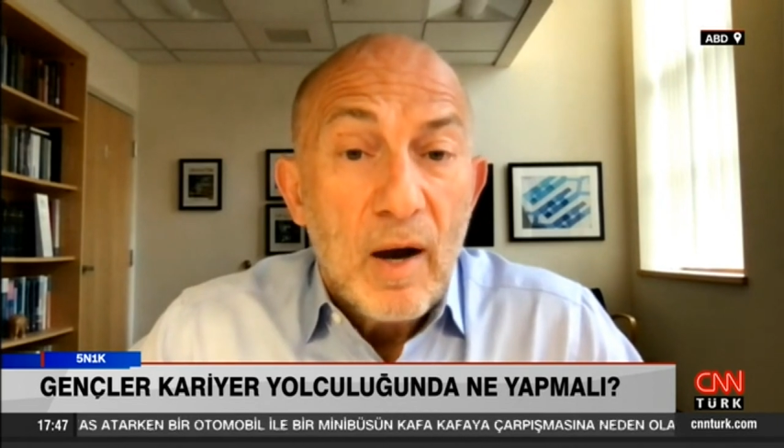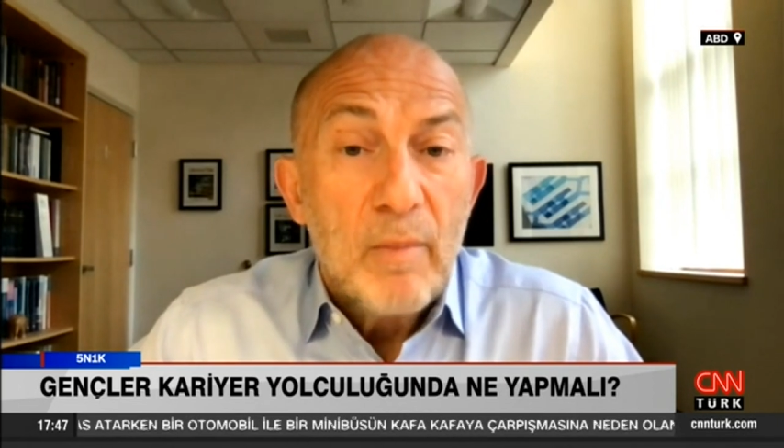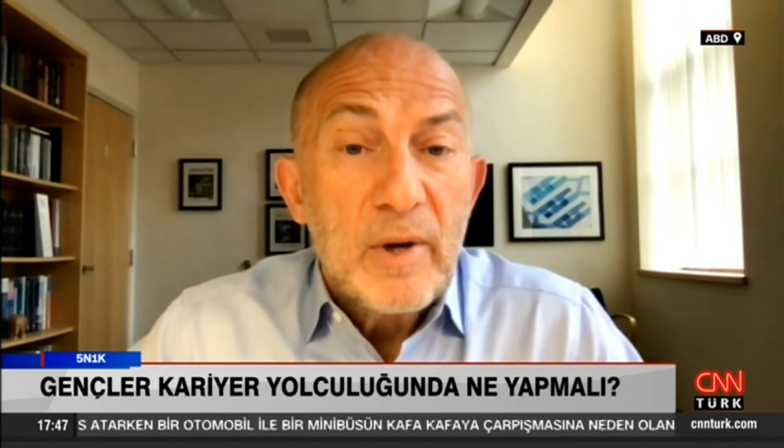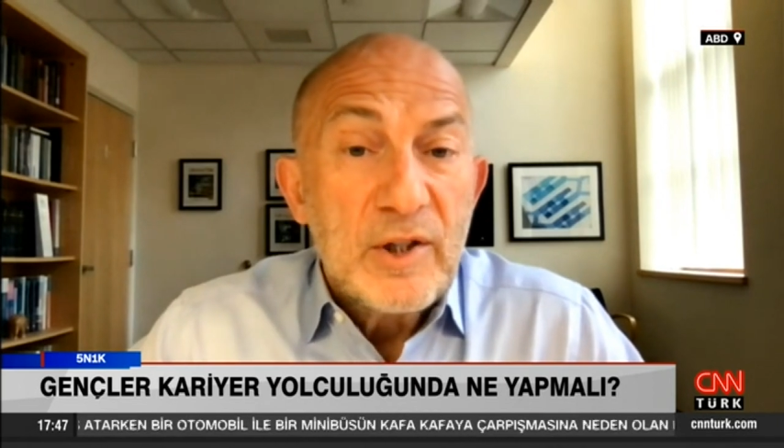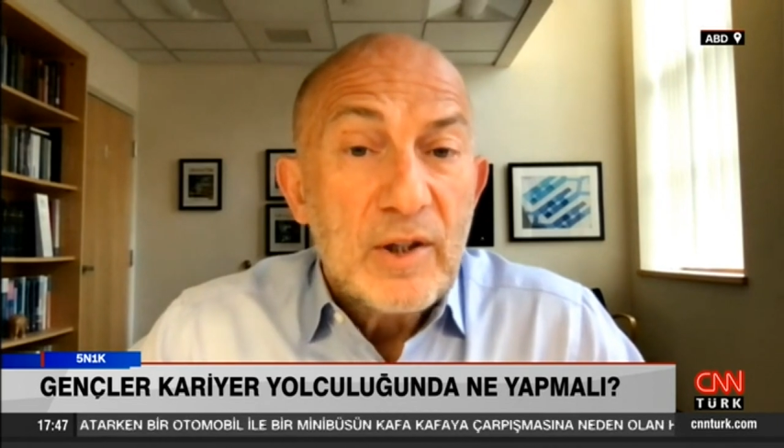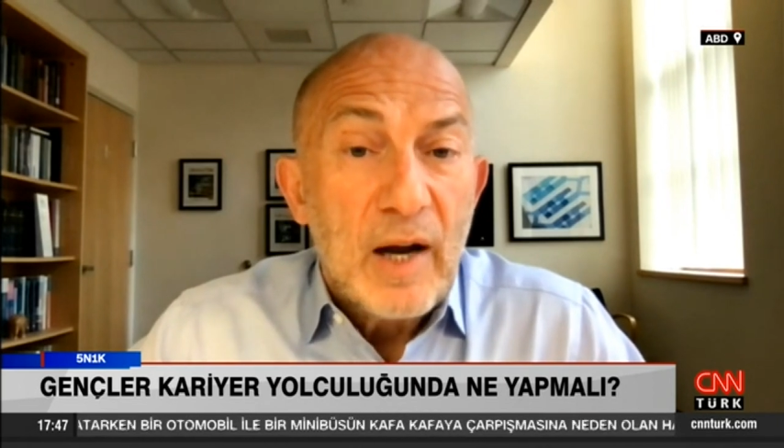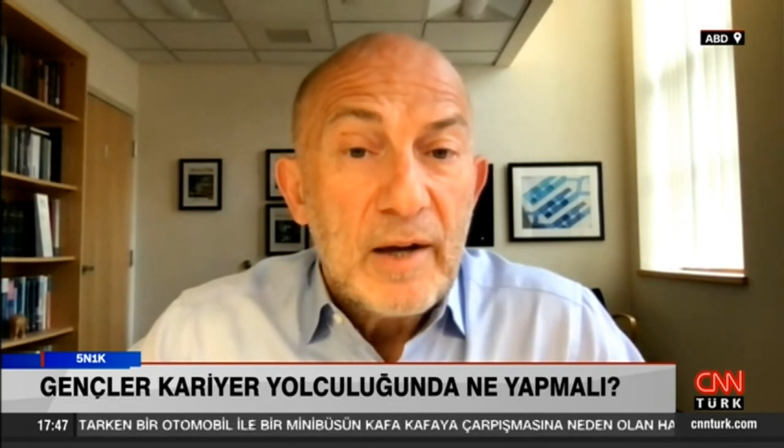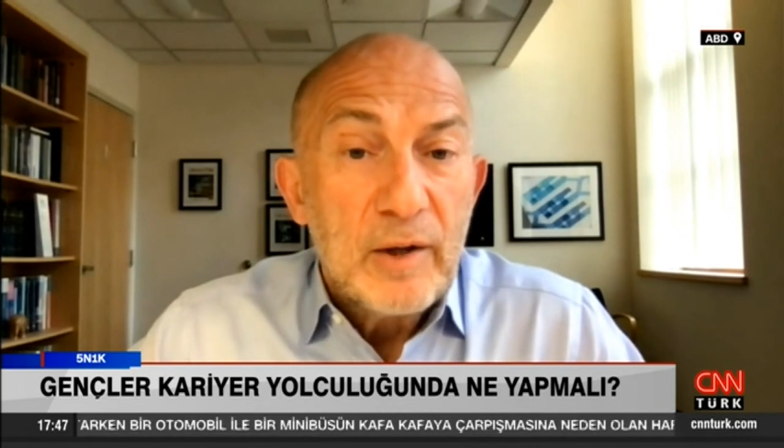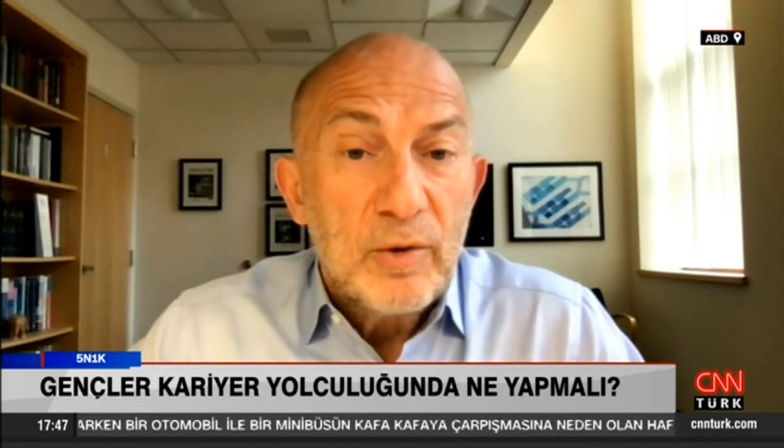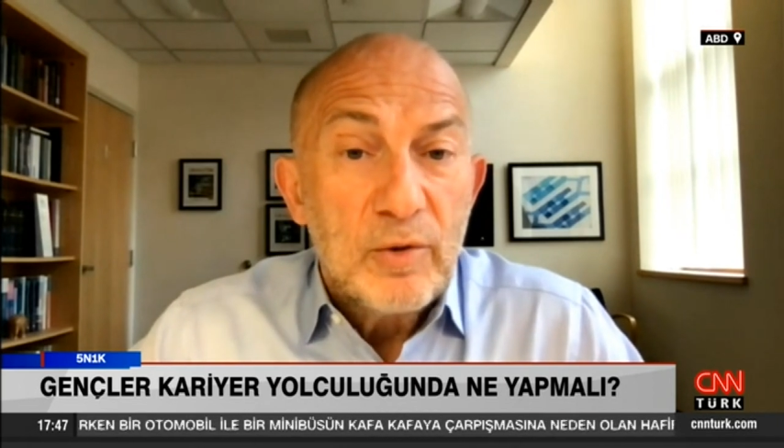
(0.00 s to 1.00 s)
Amacın
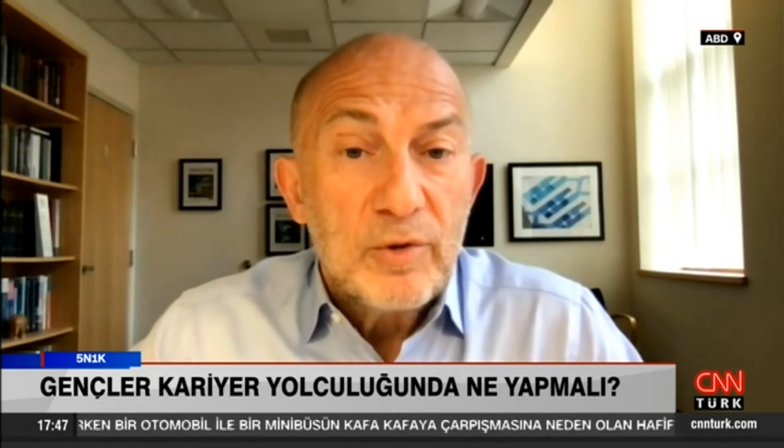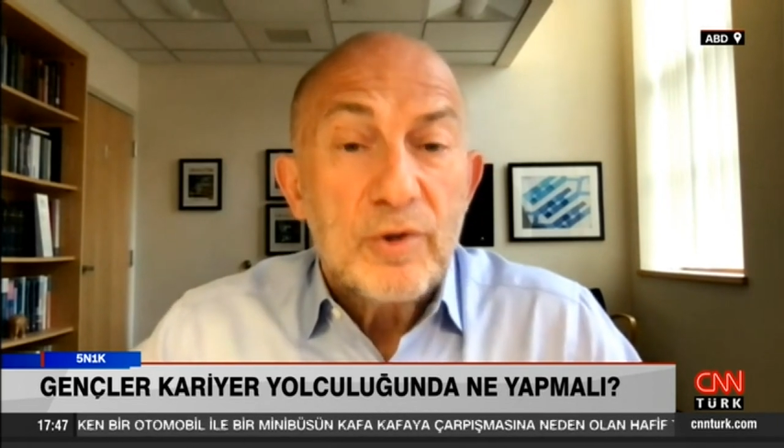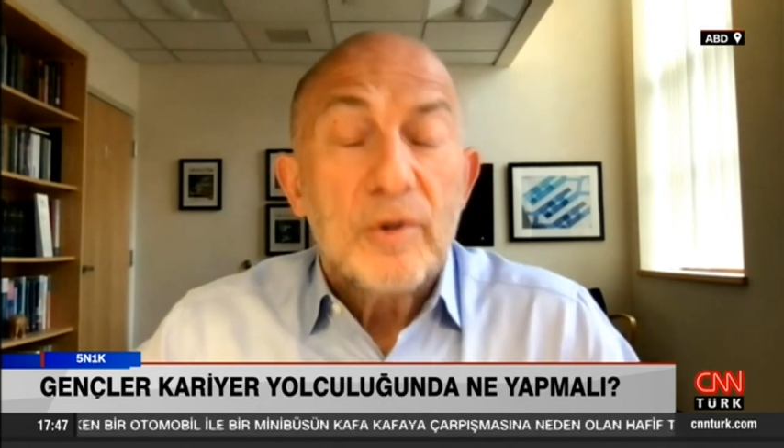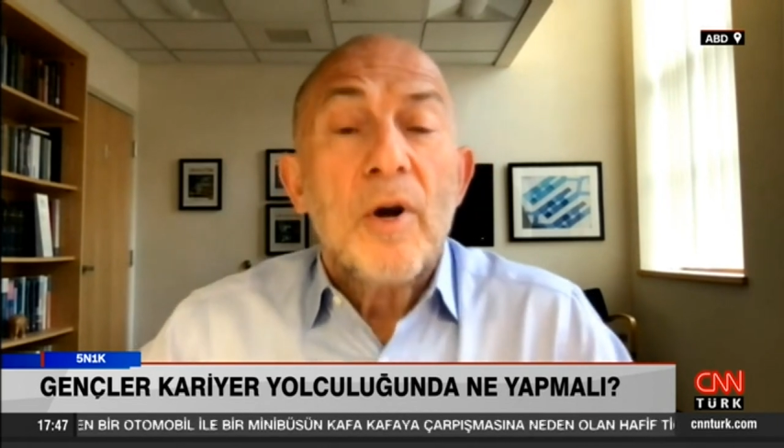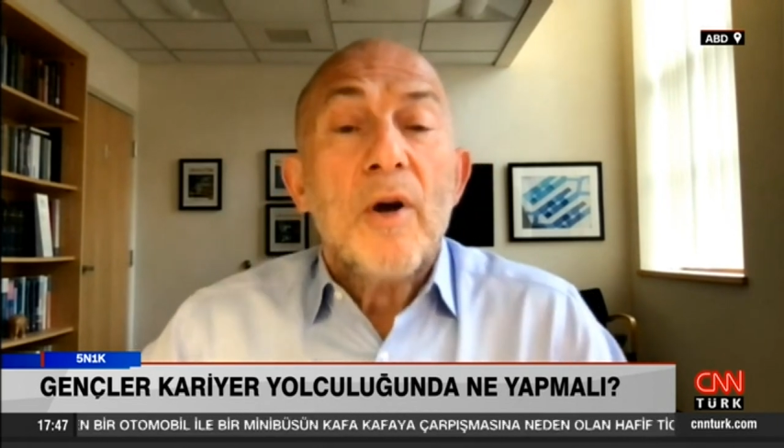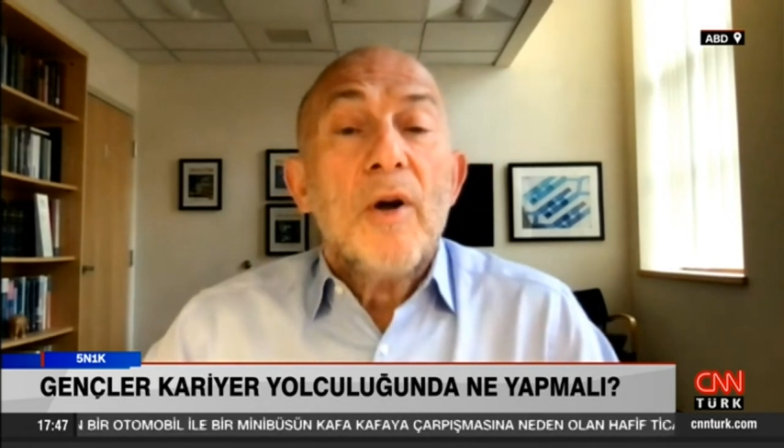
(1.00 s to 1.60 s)
haline dönüşür